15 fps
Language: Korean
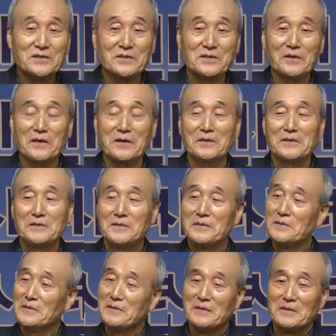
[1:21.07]
그런데
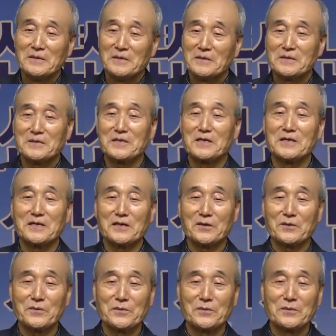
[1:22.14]

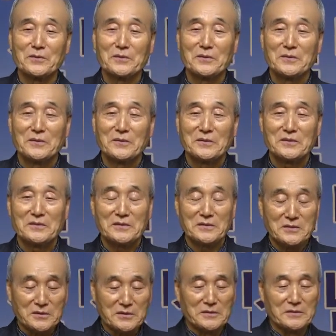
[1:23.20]
이상하게도
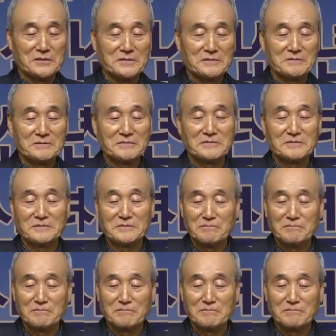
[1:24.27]
이 글은